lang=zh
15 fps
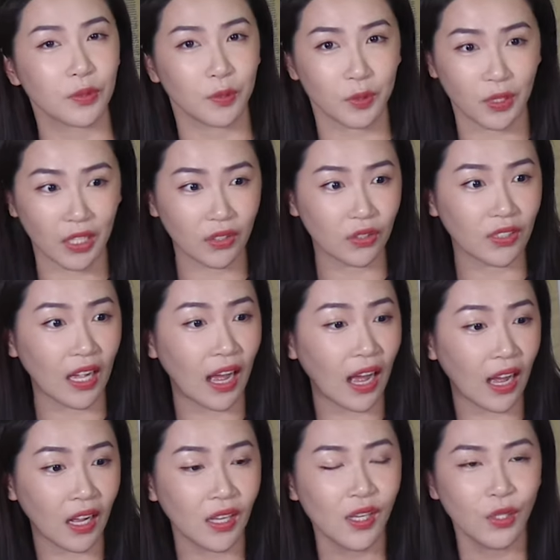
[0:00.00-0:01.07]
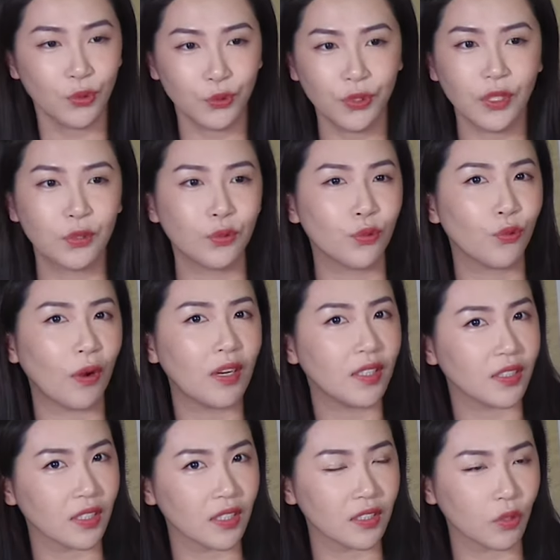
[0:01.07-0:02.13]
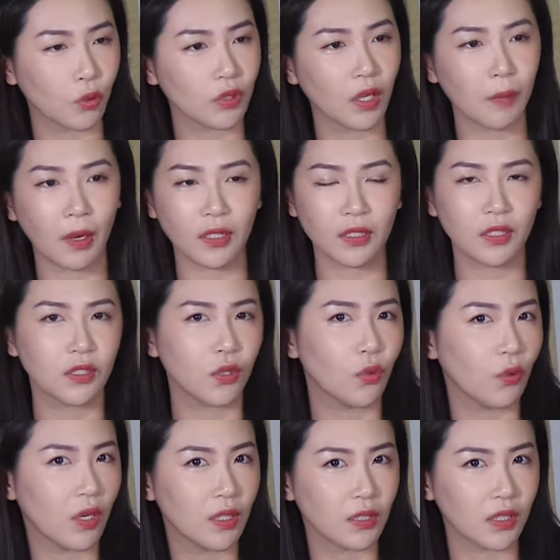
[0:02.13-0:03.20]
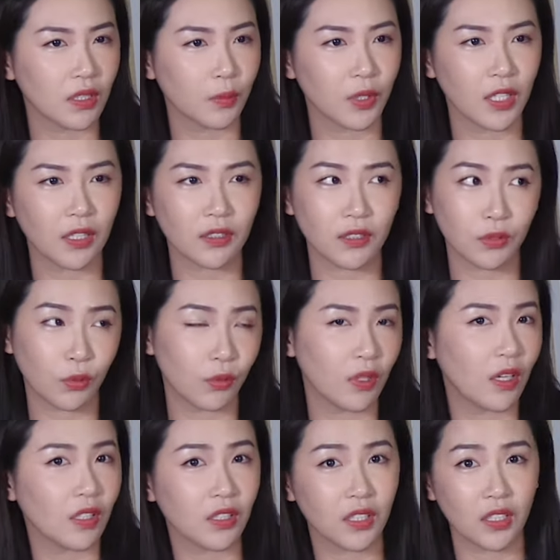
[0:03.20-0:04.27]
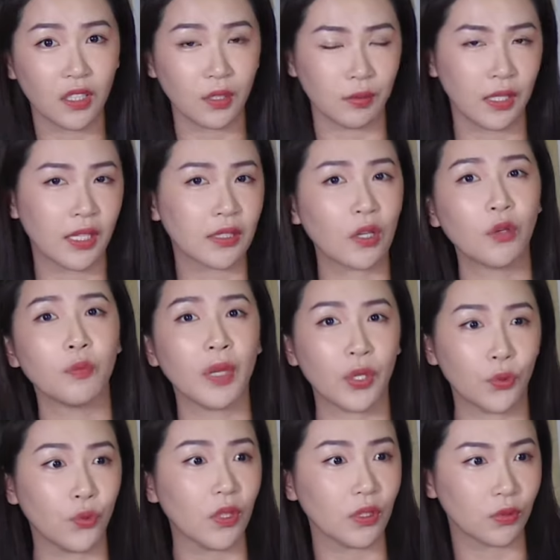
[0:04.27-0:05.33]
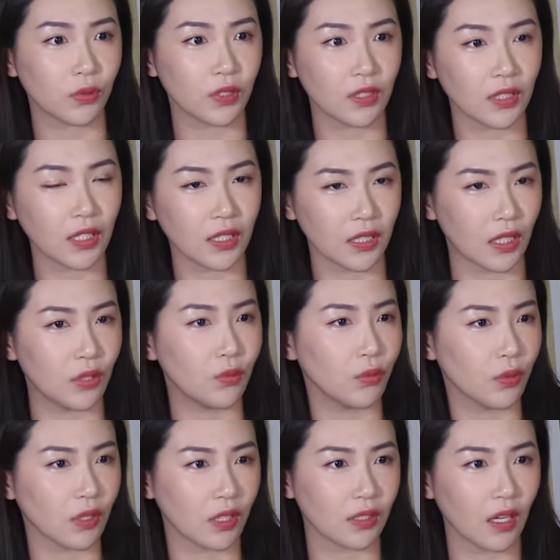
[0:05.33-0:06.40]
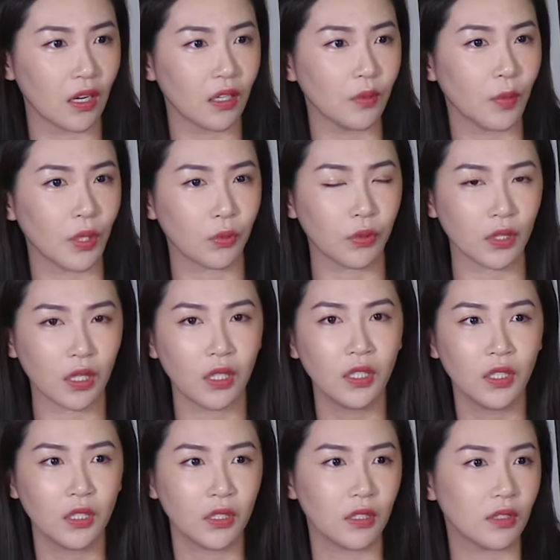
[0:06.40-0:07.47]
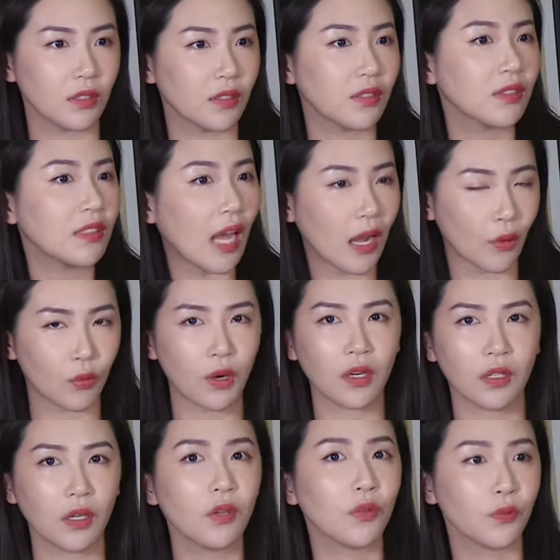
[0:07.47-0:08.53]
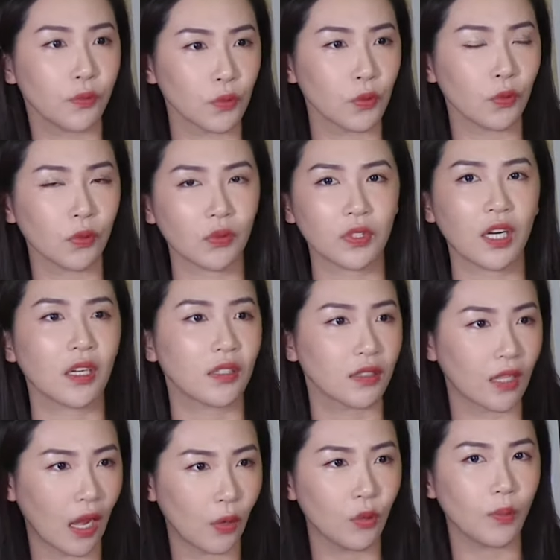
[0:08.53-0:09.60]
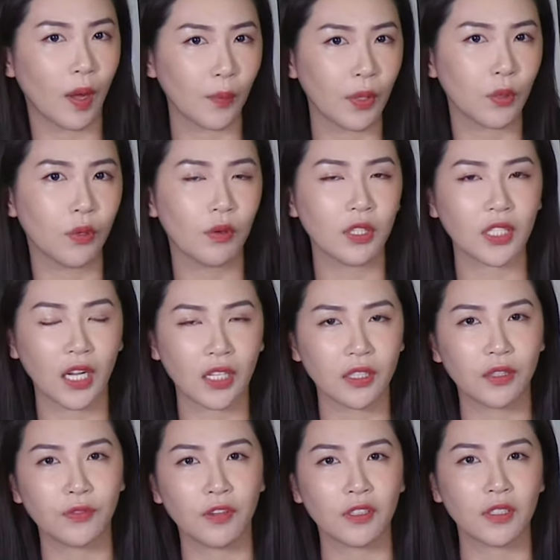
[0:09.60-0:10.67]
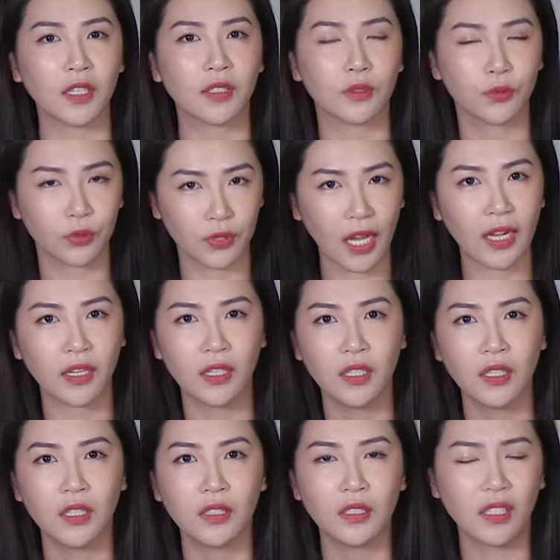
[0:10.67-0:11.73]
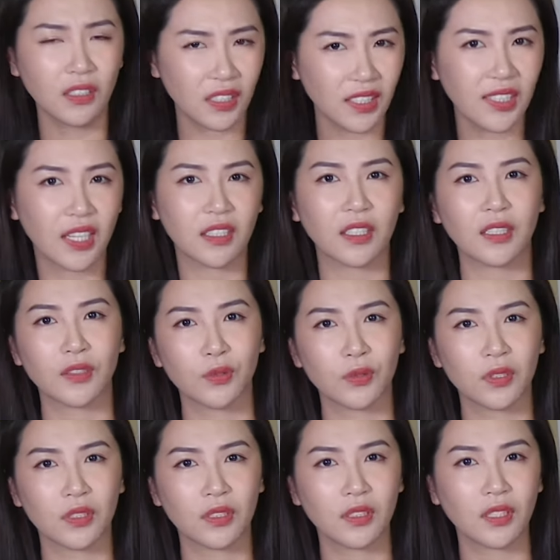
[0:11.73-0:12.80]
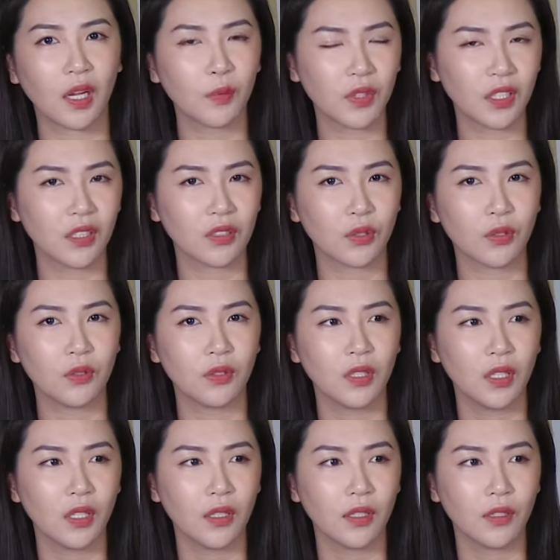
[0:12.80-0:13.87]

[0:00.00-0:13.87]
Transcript: 我们就看到他如何去管理这个州，他把这个州管理成什么样。你同样也可以 apply 到美国，就是这个人如果他当了美国的呃大官儿，副总统这样，他会把美国往哪一个方向去带？那第一点呢，就是在他们那个州。